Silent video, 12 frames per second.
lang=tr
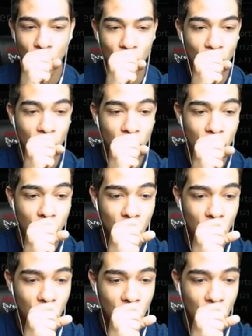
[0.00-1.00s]

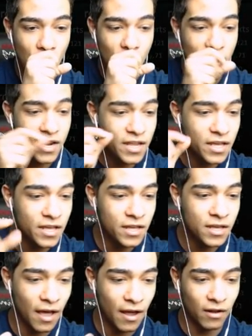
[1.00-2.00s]
Oo en
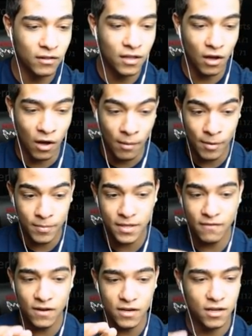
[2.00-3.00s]
iyi herhalde. Ama bir
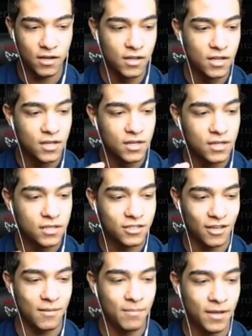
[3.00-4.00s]
de var ya
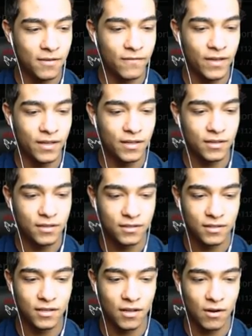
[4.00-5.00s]
kelebek ve
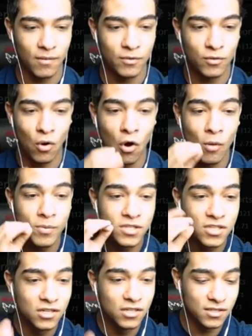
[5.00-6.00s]
karamit de- abi
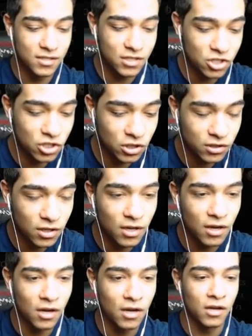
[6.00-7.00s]
sınırsız çıktı
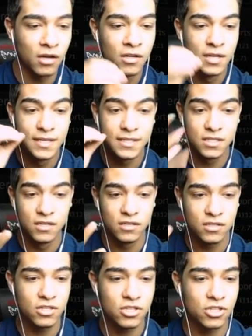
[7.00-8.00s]
ya.
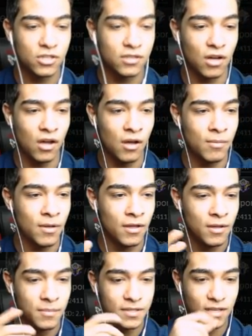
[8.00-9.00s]
Sınırsız çıktı abi.
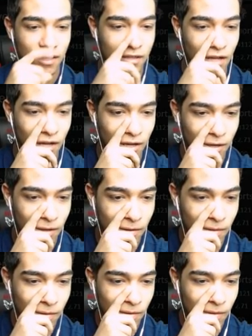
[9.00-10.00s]
Bir tane daha.
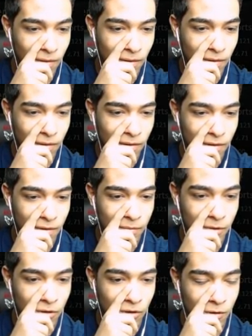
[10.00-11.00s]
Bir
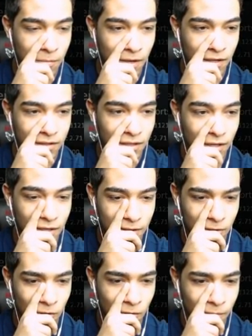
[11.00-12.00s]
günlük balta.
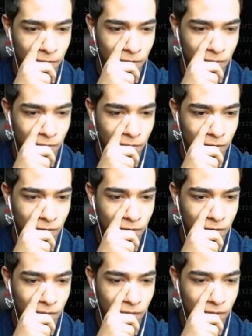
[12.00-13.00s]
Hop.
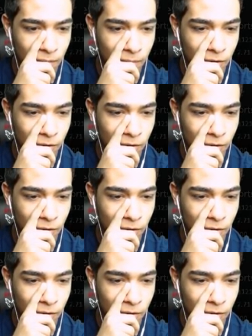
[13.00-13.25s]
Bir